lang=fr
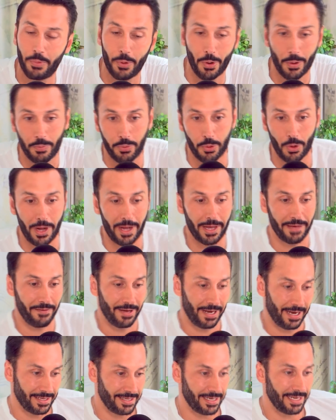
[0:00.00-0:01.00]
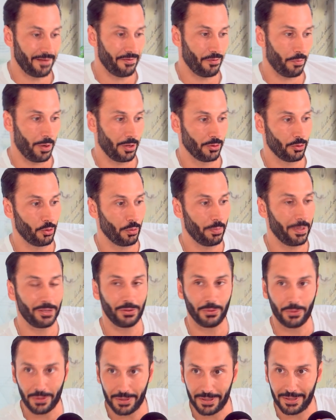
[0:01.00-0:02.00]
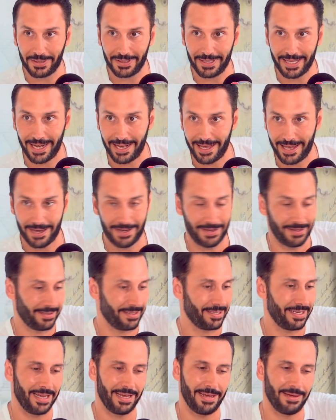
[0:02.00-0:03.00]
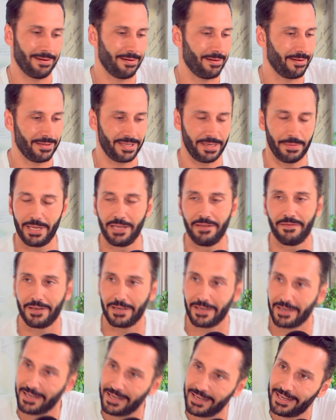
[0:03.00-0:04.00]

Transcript: Pour, pour arriver à la scène, il faut prendre deux bateaux derrière. C'est magnifique.